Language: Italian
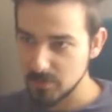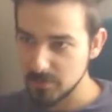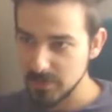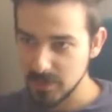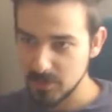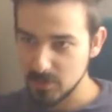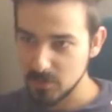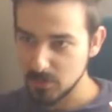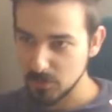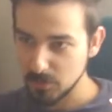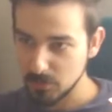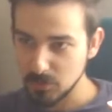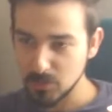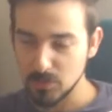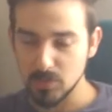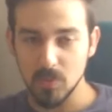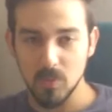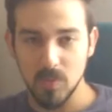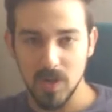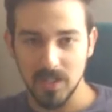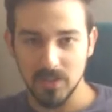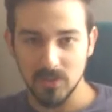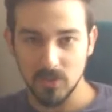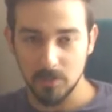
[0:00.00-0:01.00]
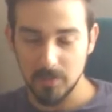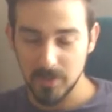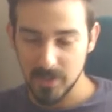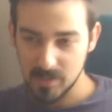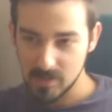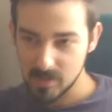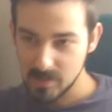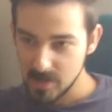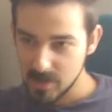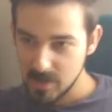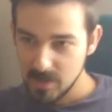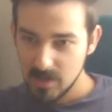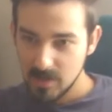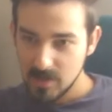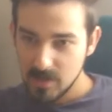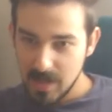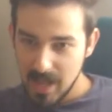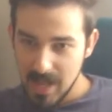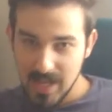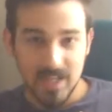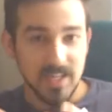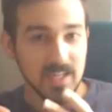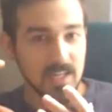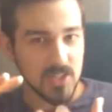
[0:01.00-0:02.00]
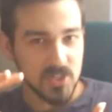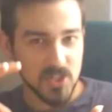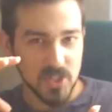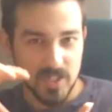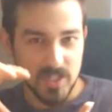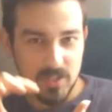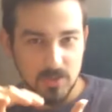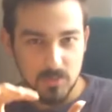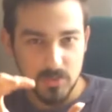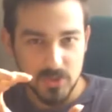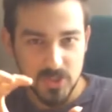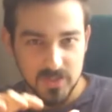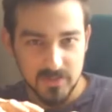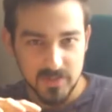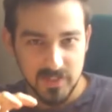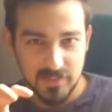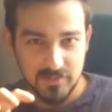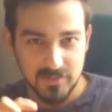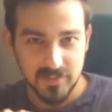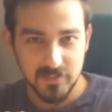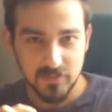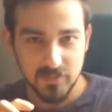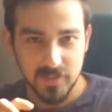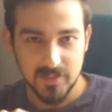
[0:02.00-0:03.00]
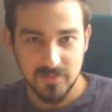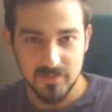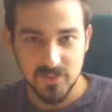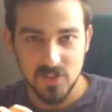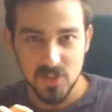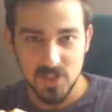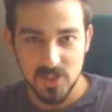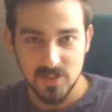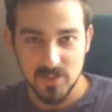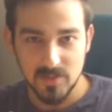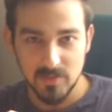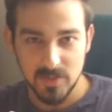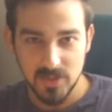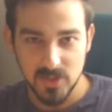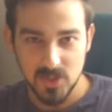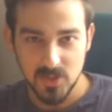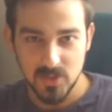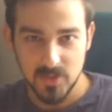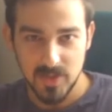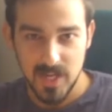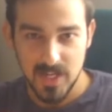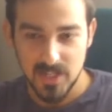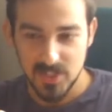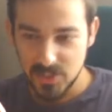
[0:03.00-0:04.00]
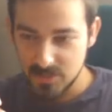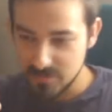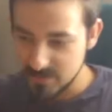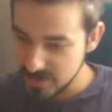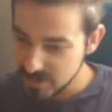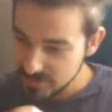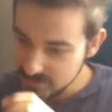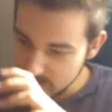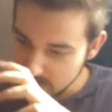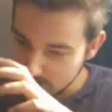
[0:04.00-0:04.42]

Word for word: non mi ricordo tutto quanto, però anche le scene in cui si vedevano da vicino i personaggi, vedevi